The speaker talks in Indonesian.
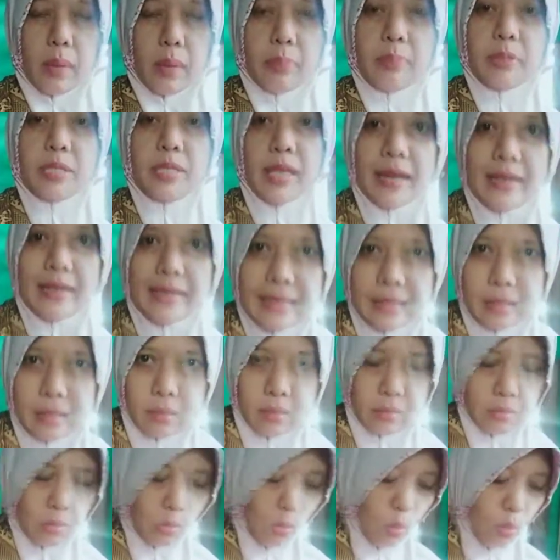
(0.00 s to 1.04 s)
habis sakit
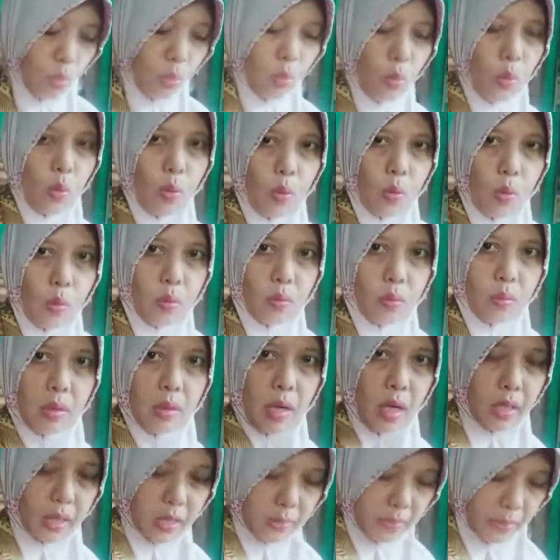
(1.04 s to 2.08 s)
kok
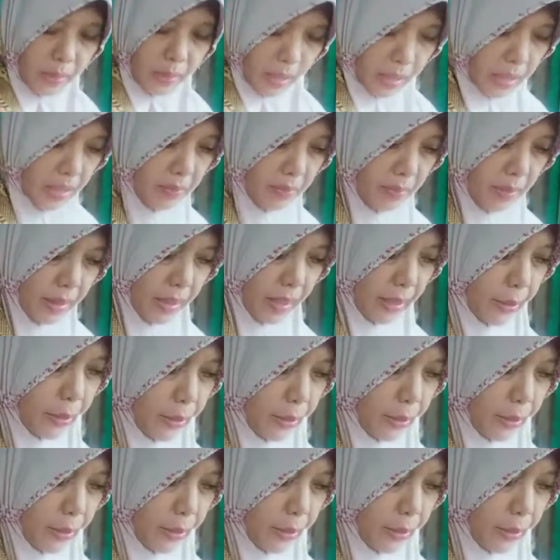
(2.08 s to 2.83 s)
enggak gimana gimana